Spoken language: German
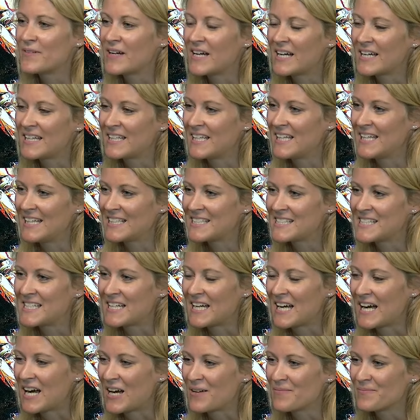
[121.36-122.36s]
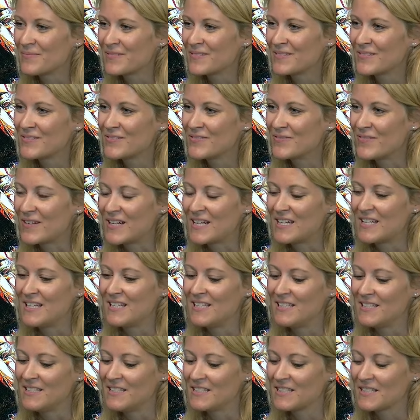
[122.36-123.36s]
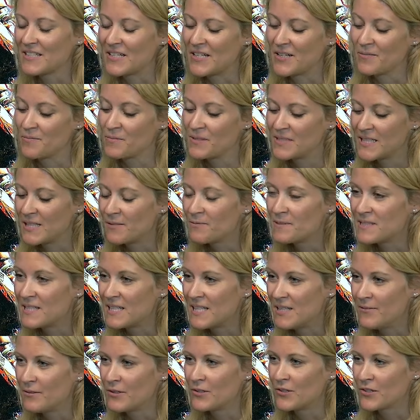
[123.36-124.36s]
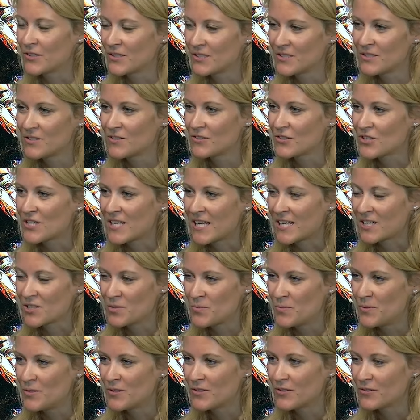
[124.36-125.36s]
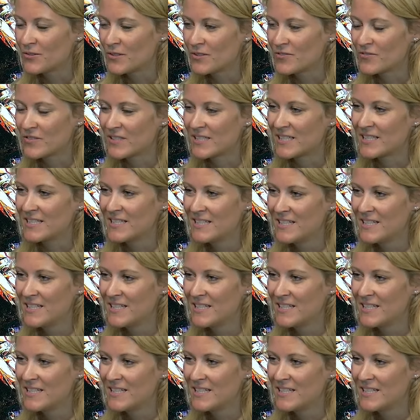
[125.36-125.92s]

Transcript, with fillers: war der letzte Abend, weil ich ähm, selbst die Liebe Gottes so stark spüren durfte.